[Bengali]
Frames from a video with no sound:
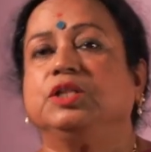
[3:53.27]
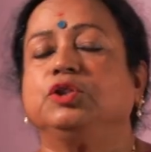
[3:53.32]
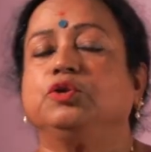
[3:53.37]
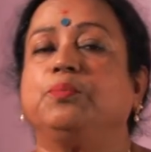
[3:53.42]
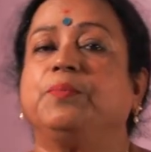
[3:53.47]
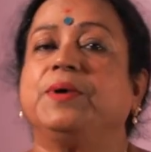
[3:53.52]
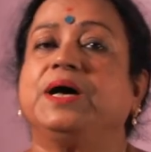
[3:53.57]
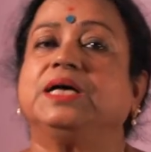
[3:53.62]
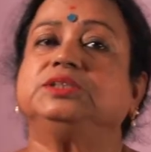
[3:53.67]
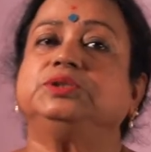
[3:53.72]
তো
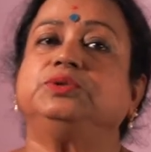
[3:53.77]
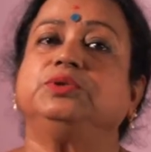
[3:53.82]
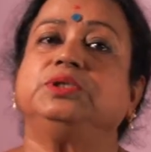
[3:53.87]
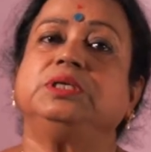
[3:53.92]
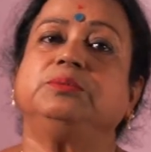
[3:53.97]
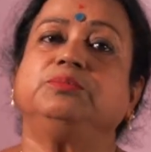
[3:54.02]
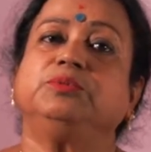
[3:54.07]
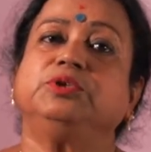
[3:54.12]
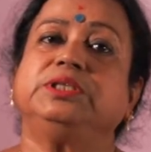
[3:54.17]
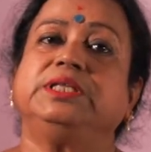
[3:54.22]

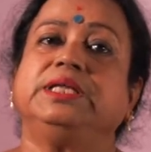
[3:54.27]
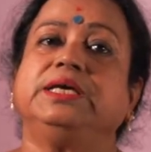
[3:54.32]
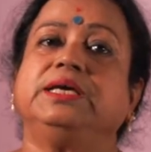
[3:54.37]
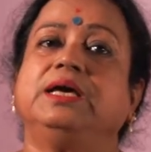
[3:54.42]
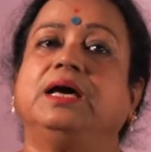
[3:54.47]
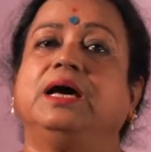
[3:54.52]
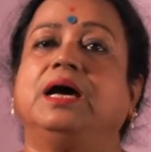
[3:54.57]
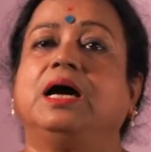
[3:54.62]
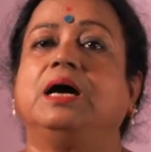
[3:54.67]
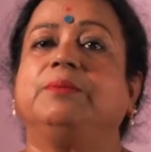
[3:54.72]
পাঁচজনের মধ্যে
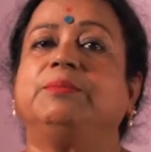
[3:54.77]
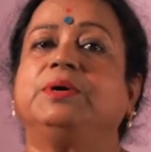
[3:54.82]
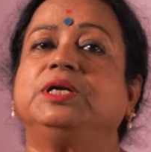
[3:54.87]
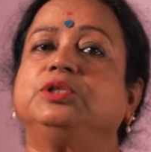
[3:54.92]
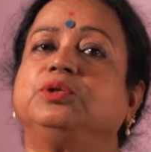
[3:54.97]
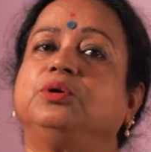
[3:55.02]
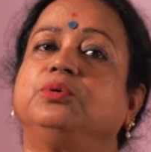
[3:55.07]
আমার